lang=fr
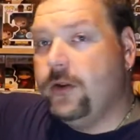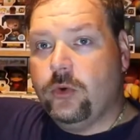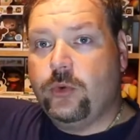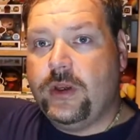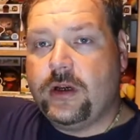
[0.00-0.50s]

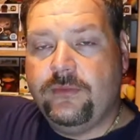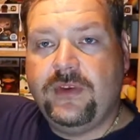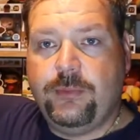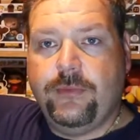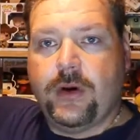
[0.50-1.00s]
Donc oui, comme vous
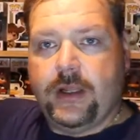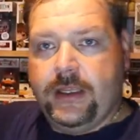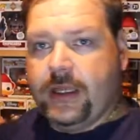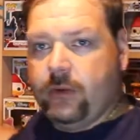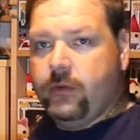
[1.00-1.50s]
avez pu voir, les
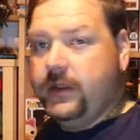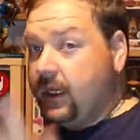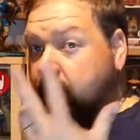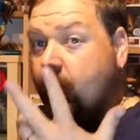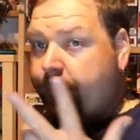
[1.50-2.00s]
cartons, il n'y
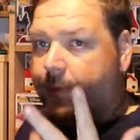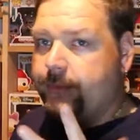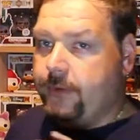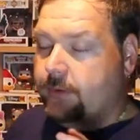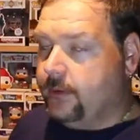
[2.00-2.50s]
a que trois
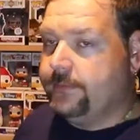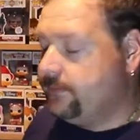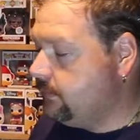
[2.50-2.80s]
pop dedans. Hein.